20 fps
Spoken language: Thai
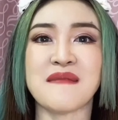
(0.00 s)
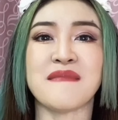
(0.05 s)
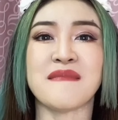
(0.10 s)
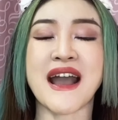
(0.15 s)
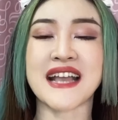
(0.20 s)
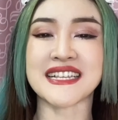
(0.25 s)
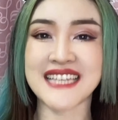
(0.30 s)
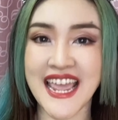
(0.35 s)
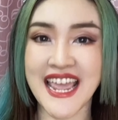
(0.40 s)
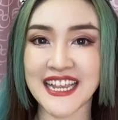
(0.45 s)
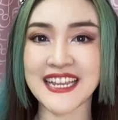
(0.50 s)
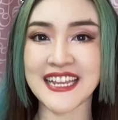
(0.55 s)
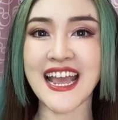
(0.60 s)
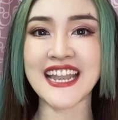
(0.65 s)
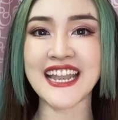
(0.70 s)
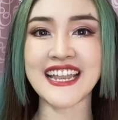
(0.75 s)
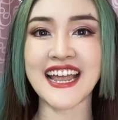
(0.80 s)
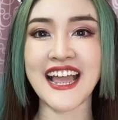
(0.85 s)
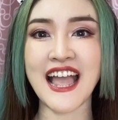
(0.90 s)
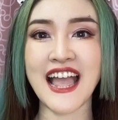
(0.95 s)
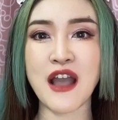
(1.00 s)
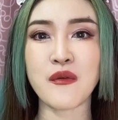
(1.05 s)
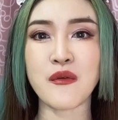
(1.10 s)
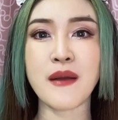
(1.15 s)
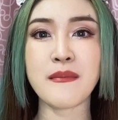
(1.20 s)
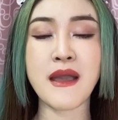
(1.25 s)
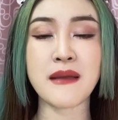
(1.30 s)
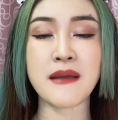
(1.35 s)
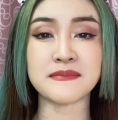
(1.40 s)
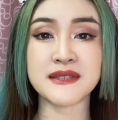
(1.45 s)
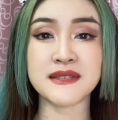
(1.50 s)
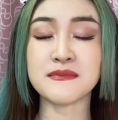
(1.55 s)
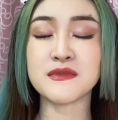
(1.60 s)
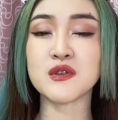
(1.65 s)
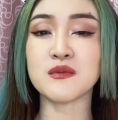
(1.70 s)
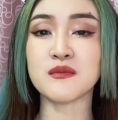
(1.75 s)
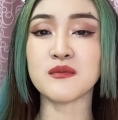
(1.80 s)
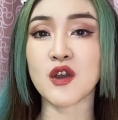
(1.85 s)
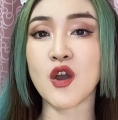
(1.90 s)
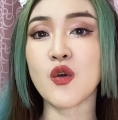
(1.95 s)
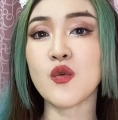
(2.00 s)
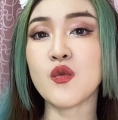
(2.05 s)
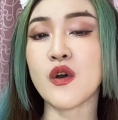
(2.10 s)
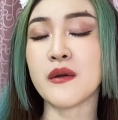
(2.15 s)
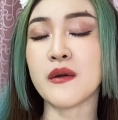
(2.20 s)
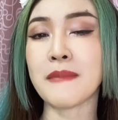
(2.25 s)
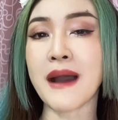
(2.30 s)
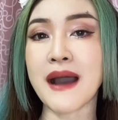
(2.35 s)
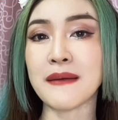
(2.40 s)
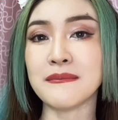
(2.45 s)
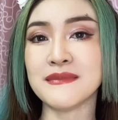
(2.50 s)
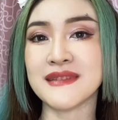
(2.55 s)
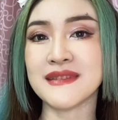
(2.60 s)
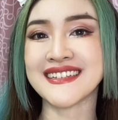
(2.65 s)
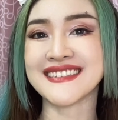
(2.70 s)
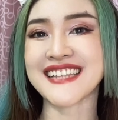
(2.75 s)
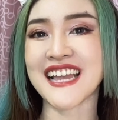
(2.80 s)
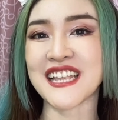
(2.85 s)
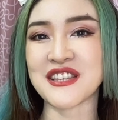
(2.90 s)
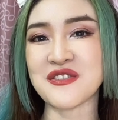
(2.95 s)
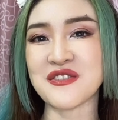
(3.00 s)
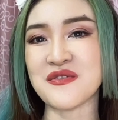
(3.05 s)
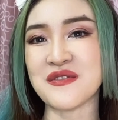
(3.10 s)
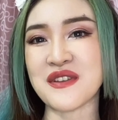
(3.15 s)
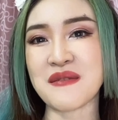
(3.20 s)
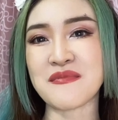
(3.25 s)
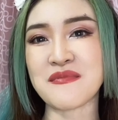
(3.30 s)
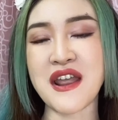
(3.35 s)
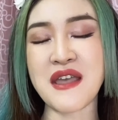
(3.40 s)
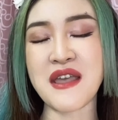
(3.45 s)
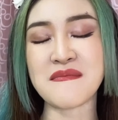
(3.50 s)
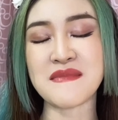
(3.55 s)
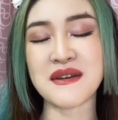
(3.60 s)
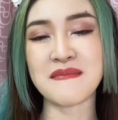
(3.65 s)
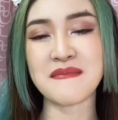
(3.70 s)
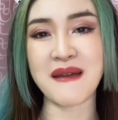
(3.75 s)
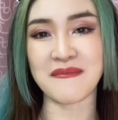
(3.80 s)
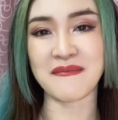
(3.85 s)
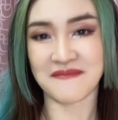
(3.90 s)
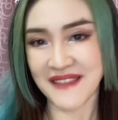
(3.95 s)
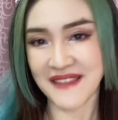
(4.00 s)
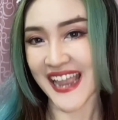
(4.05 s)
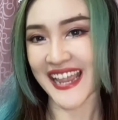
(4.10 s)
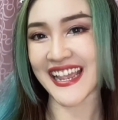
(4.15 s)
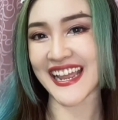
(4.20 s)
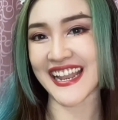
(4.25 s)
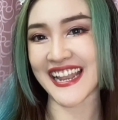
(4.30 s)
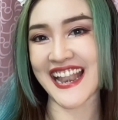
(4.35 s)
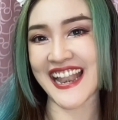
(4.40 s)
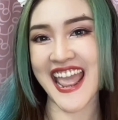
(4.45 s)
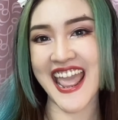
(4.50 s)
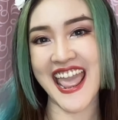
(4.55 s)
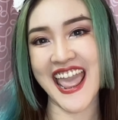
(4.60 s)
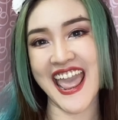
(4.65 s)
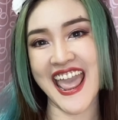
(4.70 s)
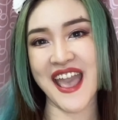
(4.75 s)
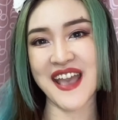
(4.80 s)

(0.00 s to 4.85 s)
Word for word: มาเช็คกันนะคะว่าแบบจิ้มจุ่มแล้วก็หัวปั๊มจัดอยู่ในไพรเมอร์แบบใดกันแน่